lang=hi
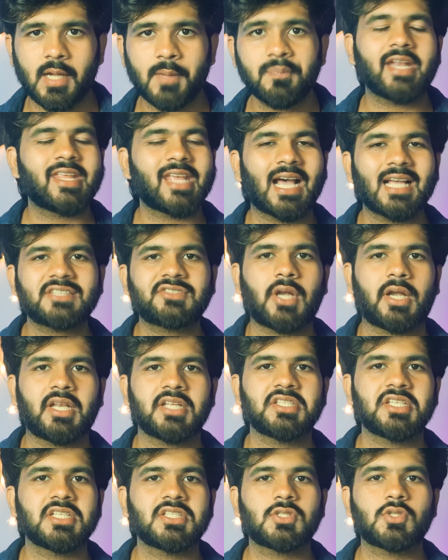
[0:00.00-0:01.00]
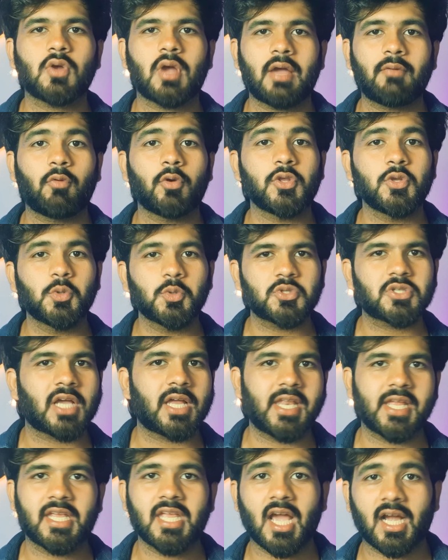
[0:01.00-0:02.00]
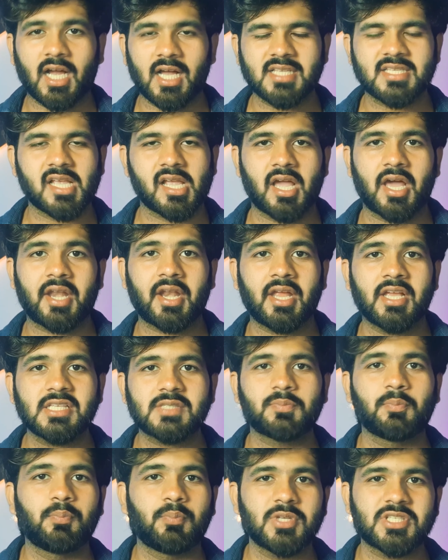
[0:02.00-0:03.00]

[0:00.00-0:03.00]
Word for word: का एंड क्या स्ट्रेटेजीज जो है वो यूज़ करेगी अकासा एयर इस